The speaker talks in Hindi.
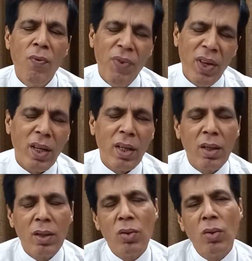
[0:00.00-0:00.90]
फिर
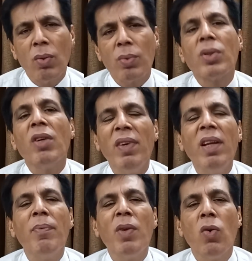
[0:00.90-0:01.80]
जो
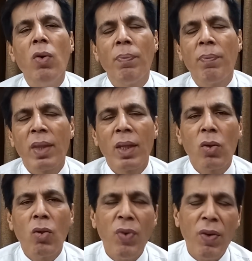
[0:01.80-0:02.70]
सिविलियन भी हो
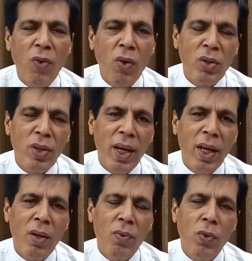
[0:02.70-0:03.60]
तो फिर फ़ौज जो है
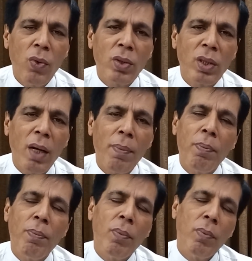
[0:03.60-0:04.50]
वो उसका
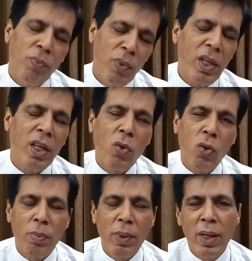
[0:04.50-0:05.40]
मिलिट्री
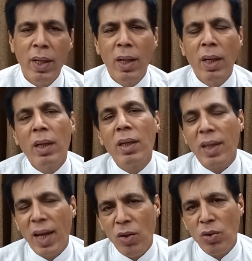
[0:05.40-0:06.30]
कोर्ट में
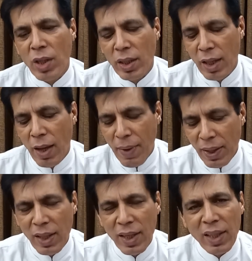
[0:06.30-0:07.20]
ट्रायल हो सकता है
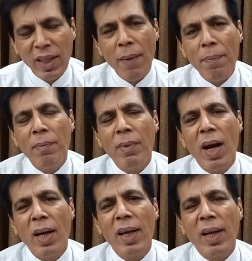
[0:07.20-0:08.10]
बहरहाल देखते हैं अब
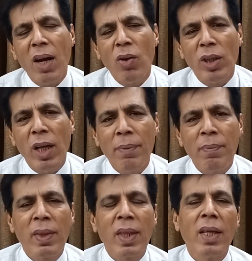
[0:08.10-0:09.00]
आगे क्या होता
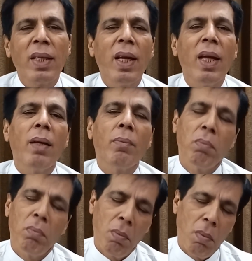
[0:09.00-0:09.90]
है ये
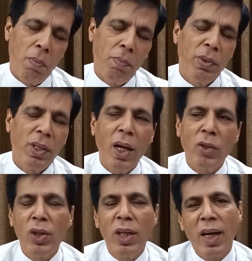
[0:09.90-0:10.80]
बाहर
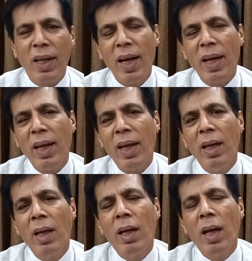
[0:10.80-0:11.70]
तो ये लग रहा है
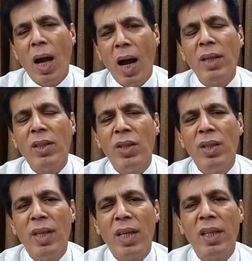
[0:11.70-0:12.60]
कि आज
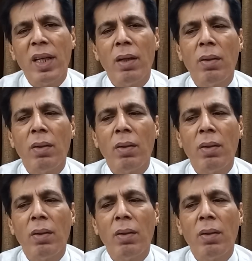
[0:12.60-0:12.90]
जैसे